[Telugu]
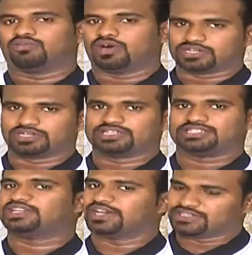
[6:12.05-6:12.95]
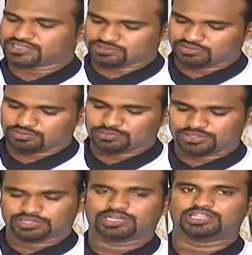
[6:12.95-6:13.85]
వాటర్ వేసి గ్రైండ్
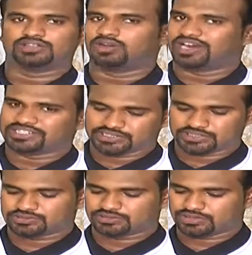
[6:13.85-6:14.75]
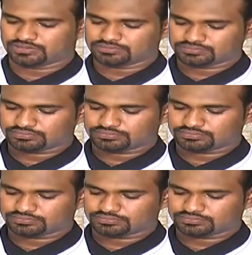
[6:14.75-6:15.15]
చేసుకున్నామండి అది ఇందులో యాడ్ చేసేస్తున్నాను